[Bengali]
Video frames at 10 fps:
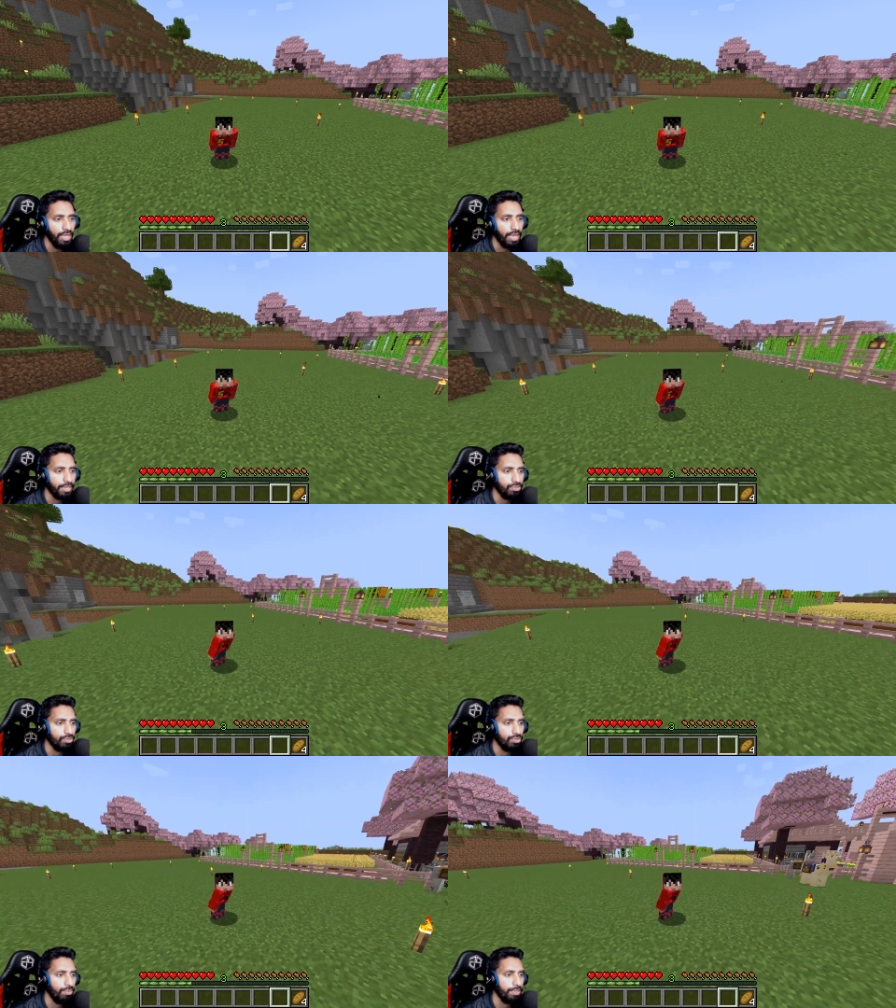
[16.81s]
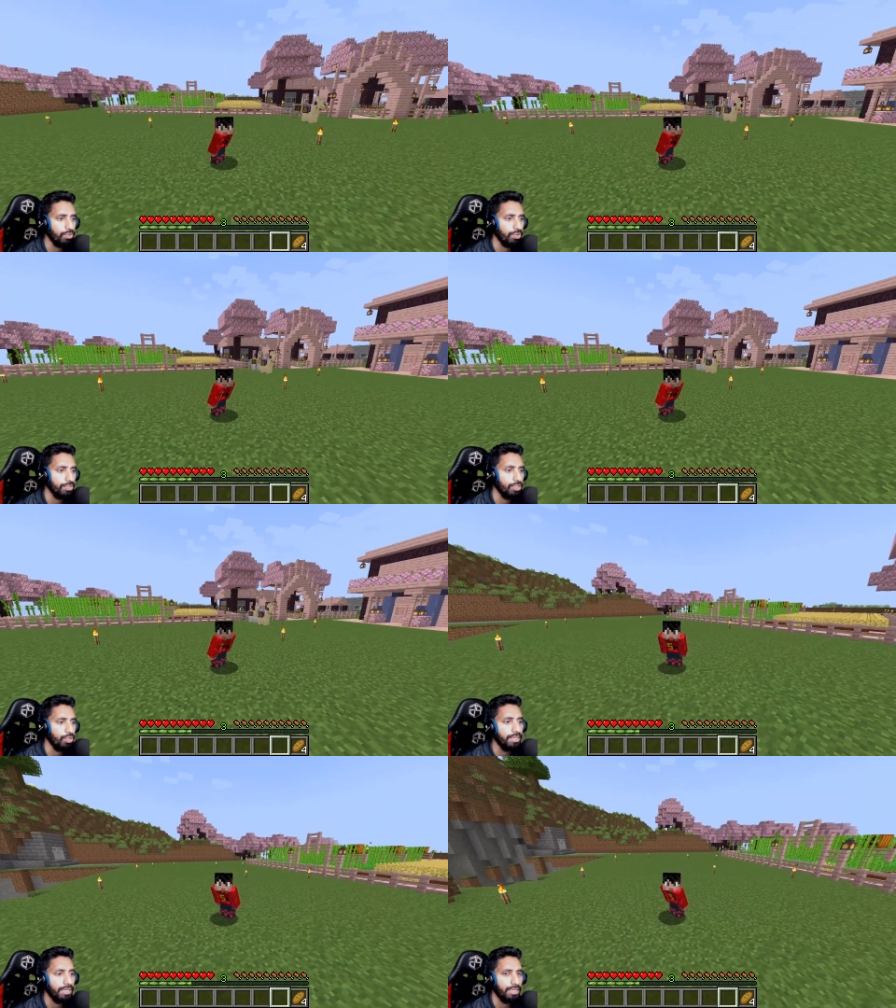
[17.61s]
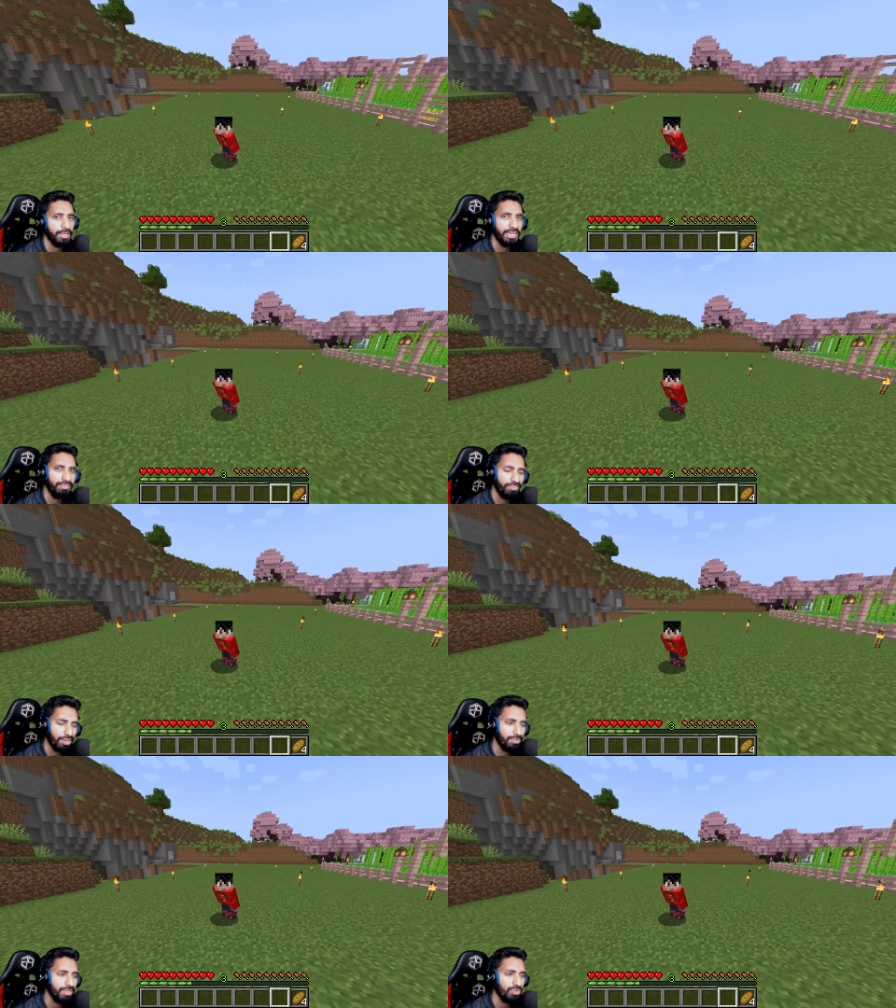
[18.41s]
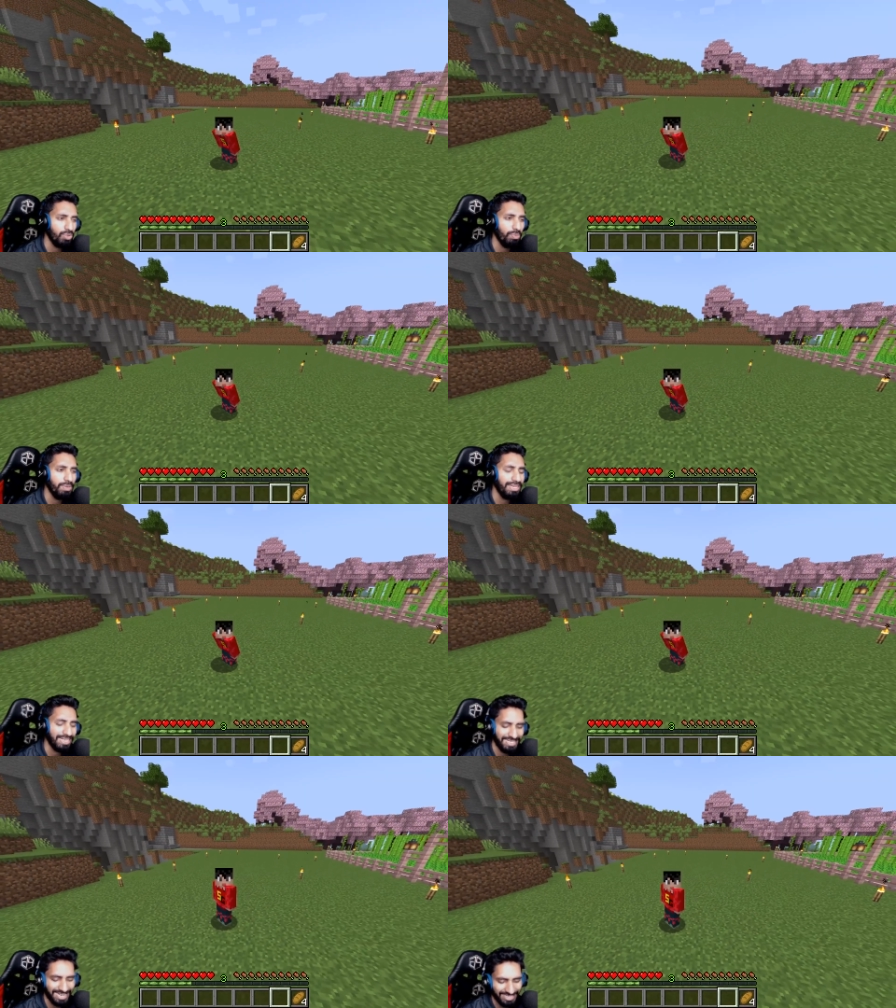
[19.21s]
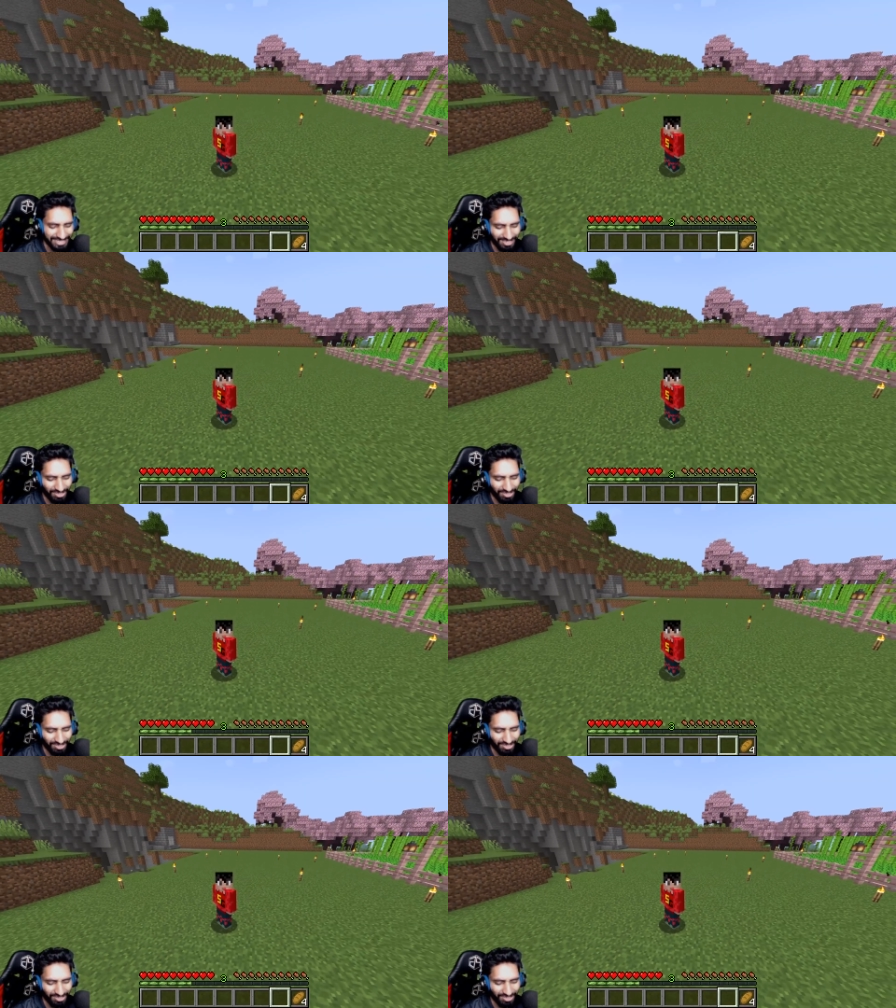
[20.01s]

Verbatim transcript: একজন কমেন্ট করেছিল রেড ফার্মেরও কমেন্টে একটা এসেছিল যে